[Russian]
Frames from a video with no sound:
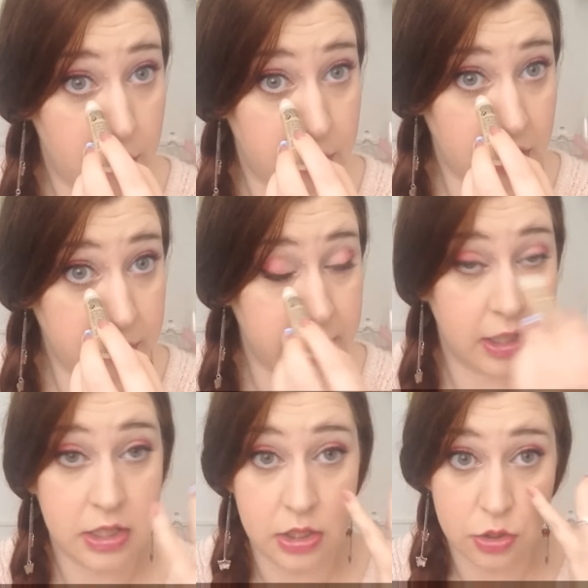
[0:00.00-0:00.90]
прямо
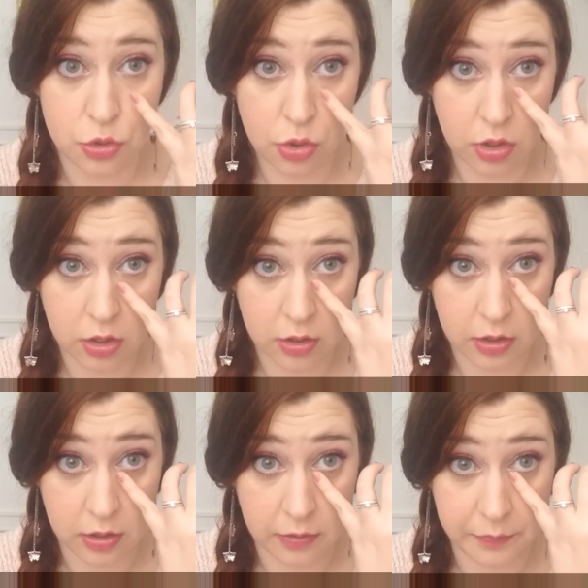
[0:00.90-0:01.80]
на синячок,
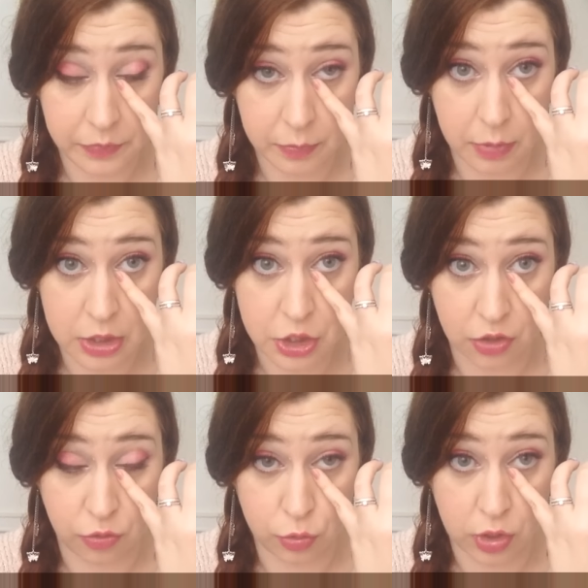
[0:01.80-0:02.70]
э, ближе
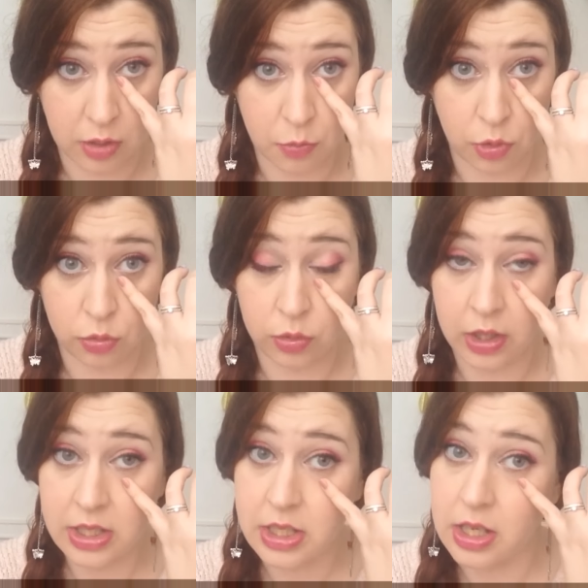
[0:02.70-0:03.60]
к внутреннему углу
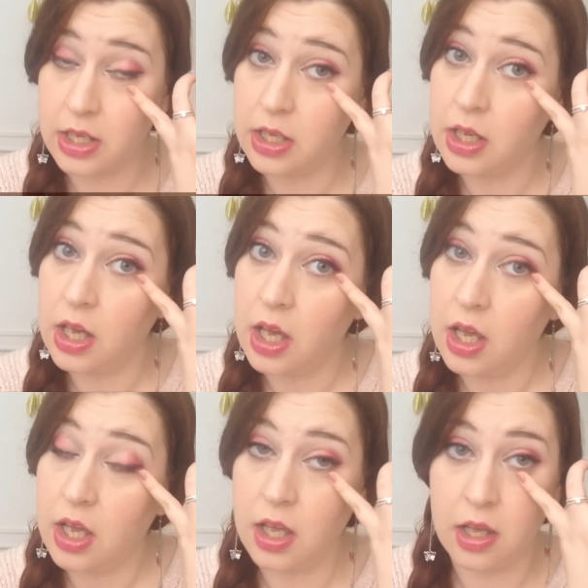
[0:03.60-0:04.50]
глаза, и
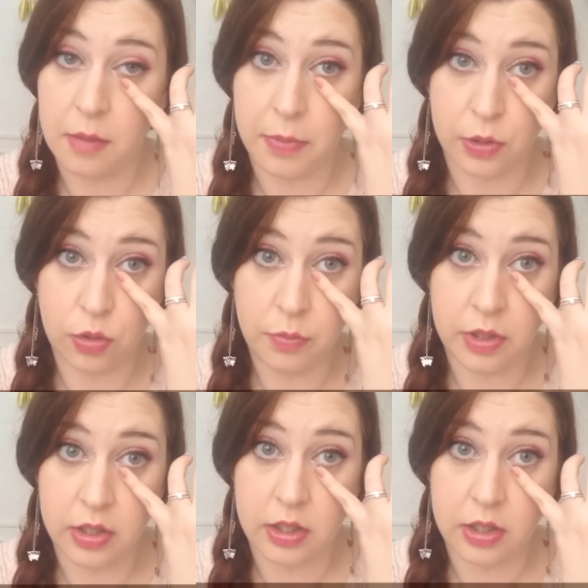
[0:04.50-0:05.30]
э, потом